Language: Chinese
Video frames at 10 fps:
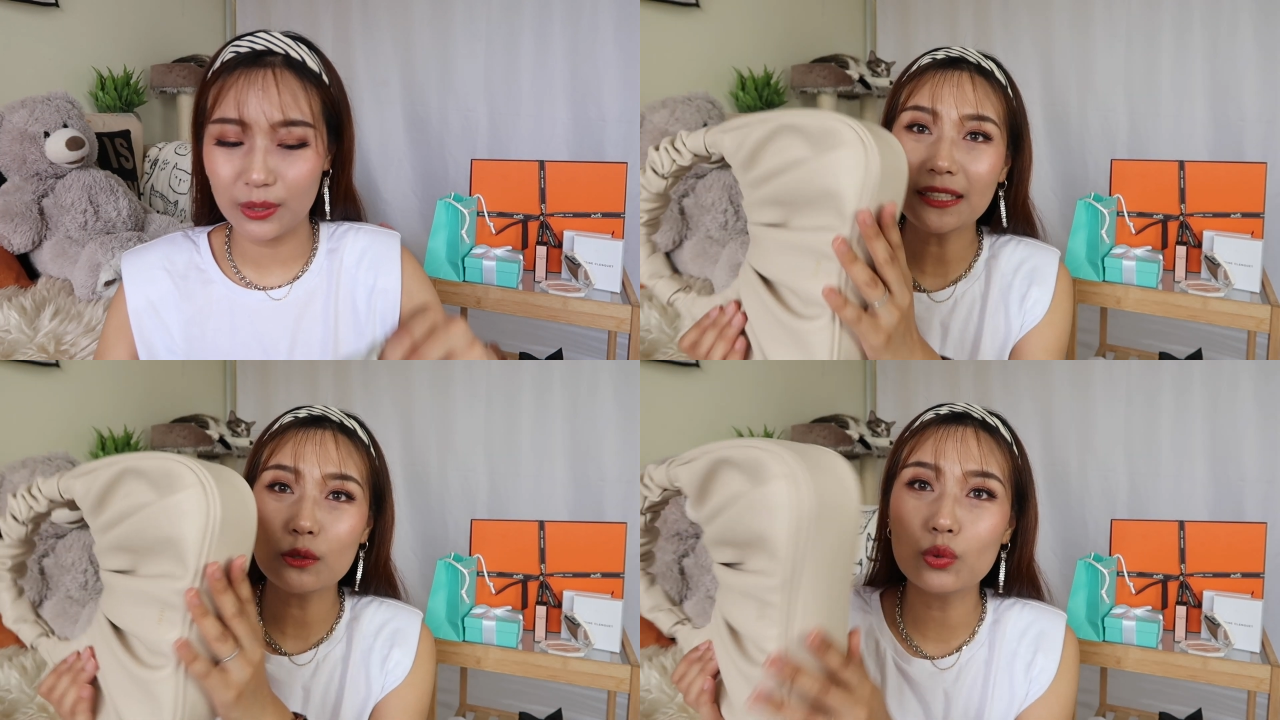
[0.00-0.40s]

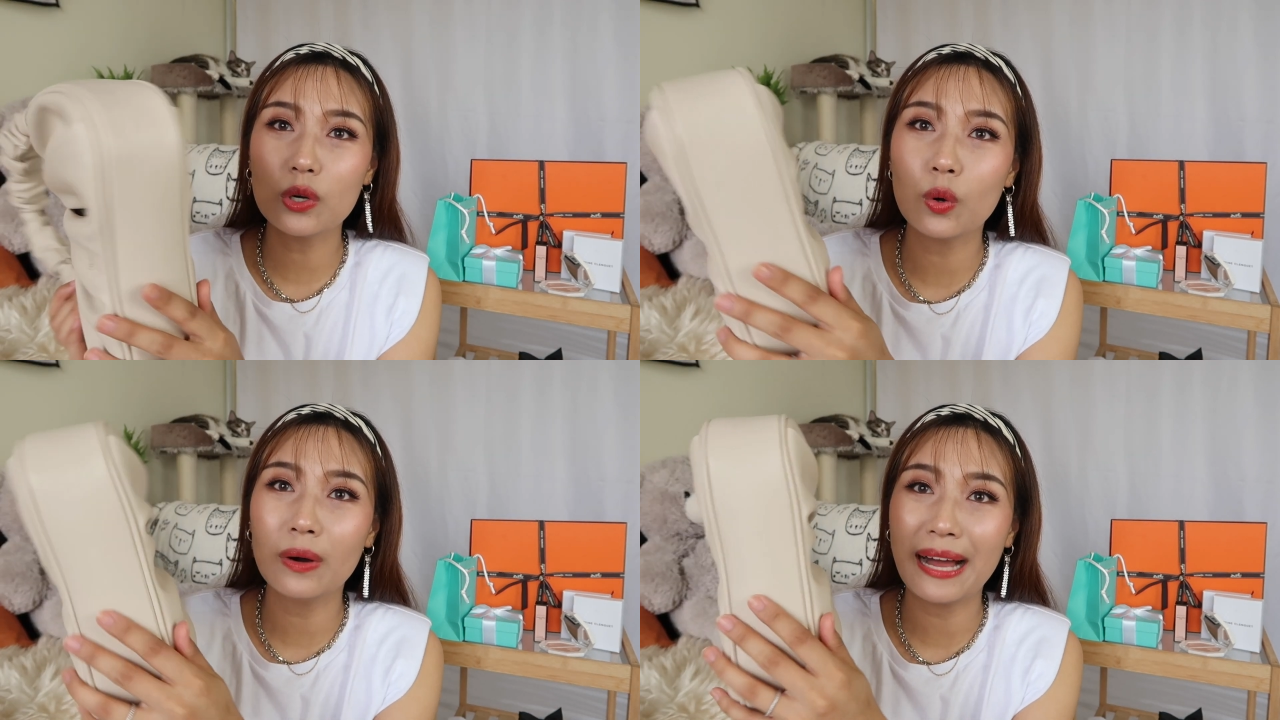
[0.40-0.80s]
它的做
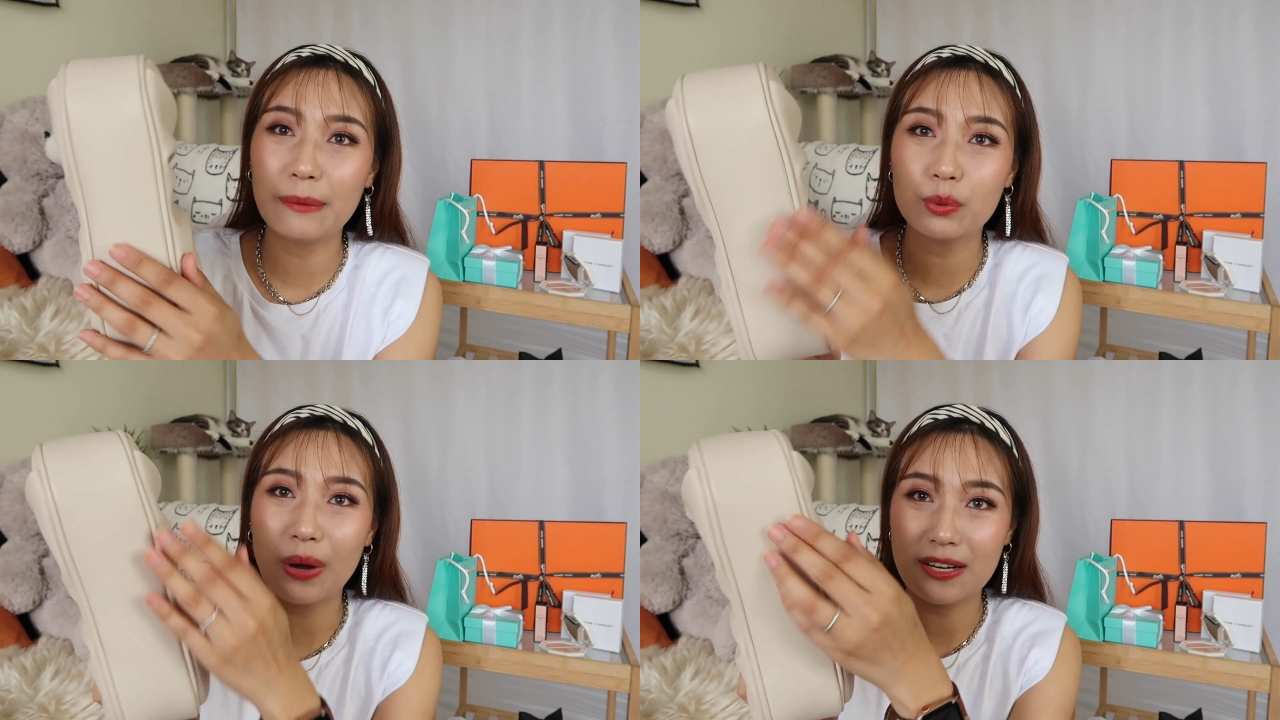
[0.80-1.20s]
工啊，
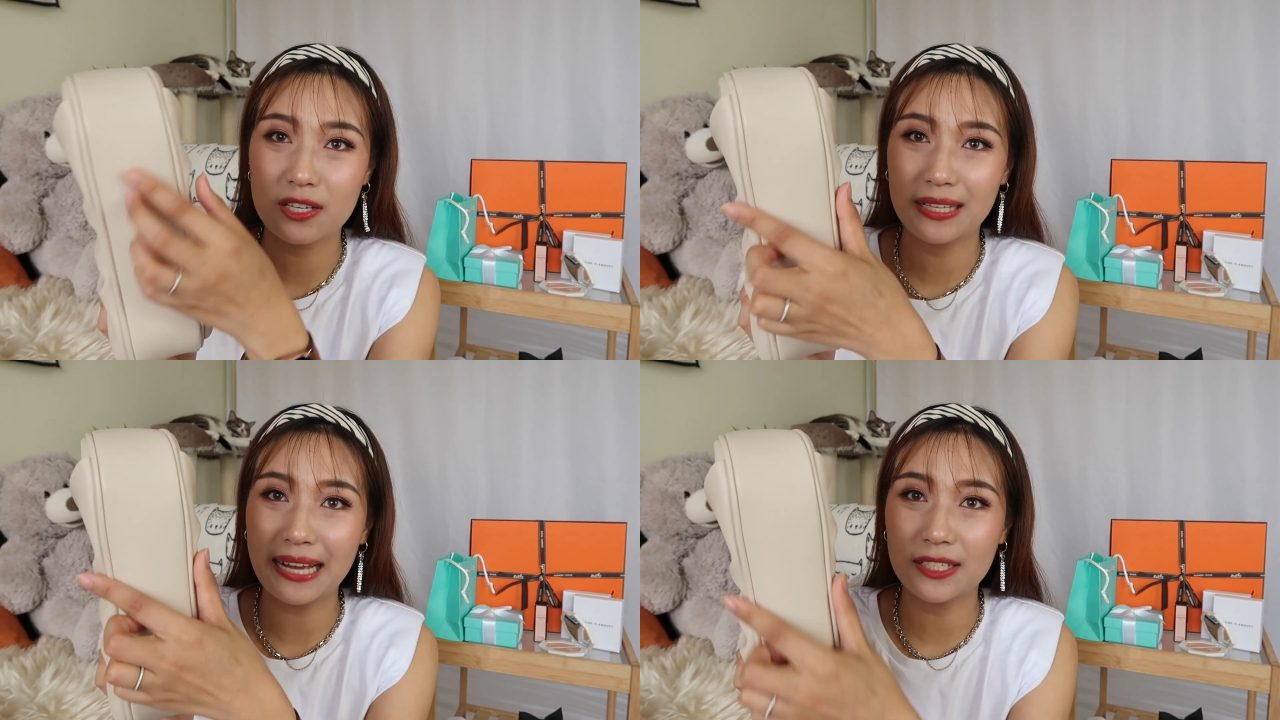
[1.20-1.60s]
不管
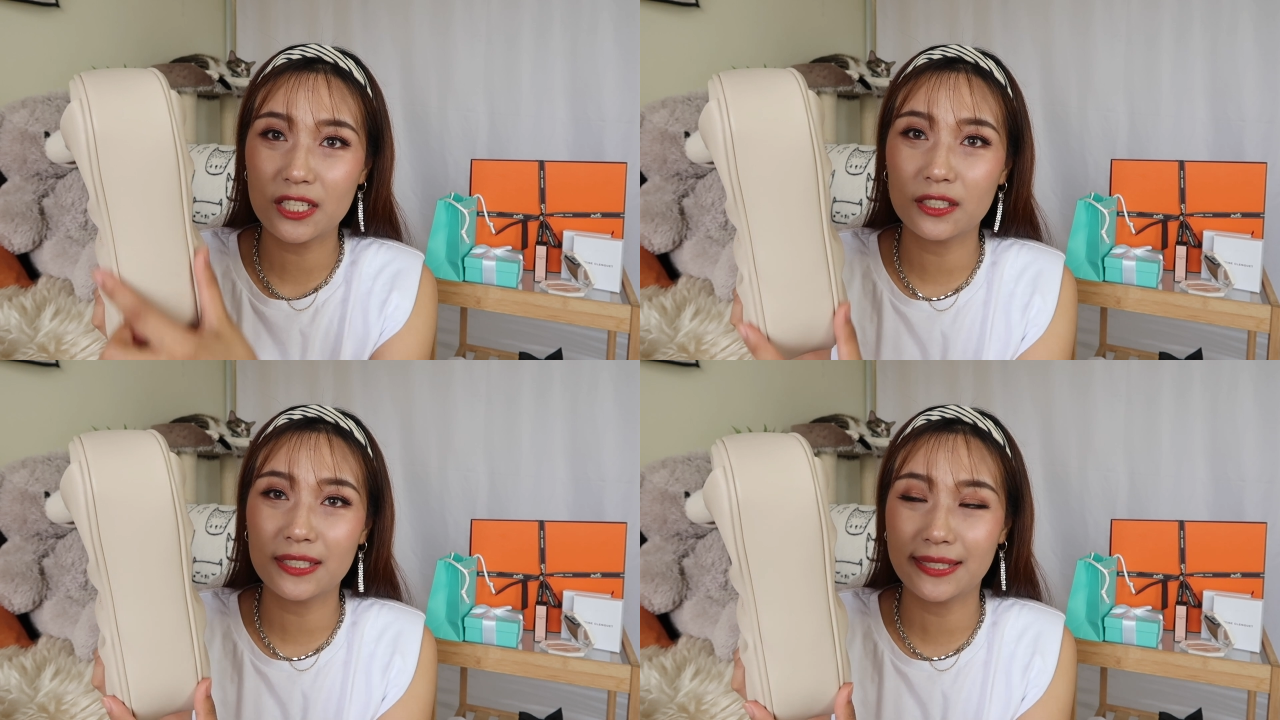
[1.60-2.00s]
是它的
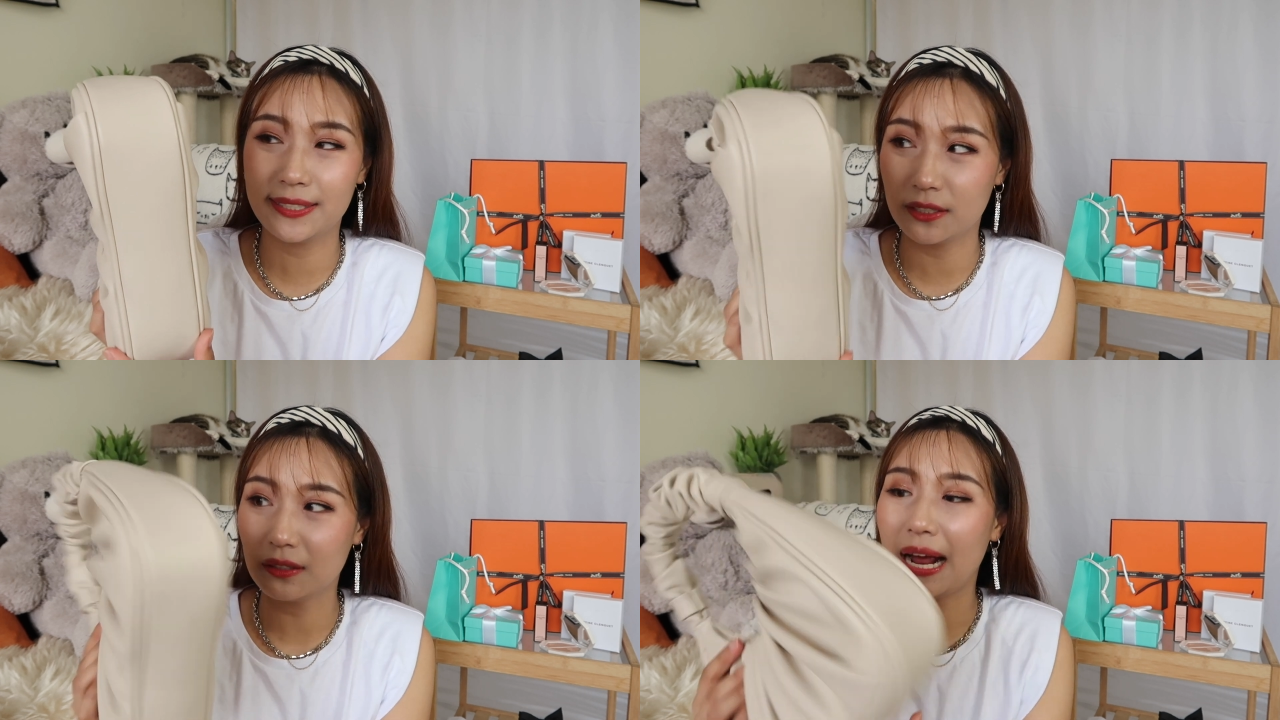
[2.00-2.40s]
这个型，